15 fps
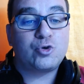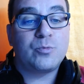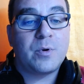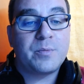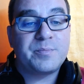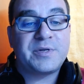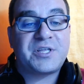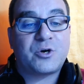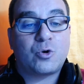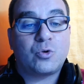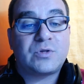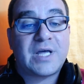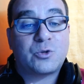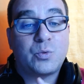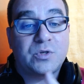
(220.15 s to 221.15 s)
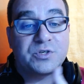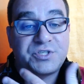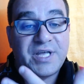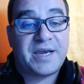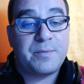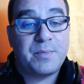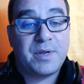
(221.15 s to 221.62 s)
Costumo manter contacto com
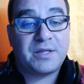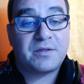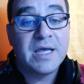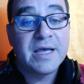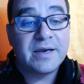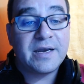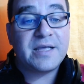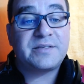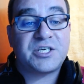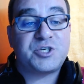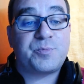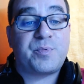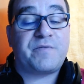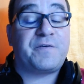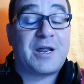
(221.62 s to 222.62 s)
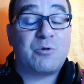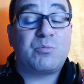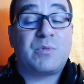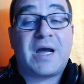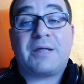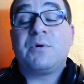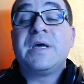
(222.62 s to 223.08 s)
eles diariamente, nem que seja para falar
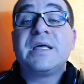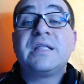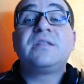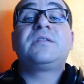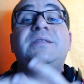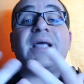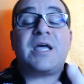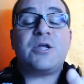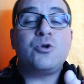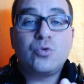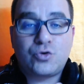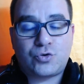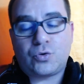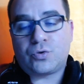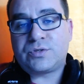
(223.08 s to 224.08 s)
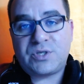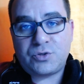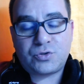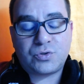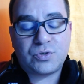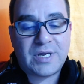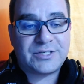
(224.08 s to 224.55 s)
um bocado tenho-os todos
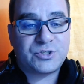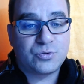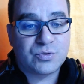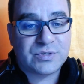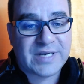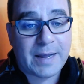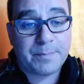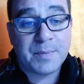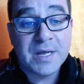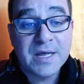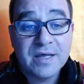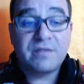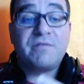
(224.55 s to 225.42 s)
adicionados no Skype.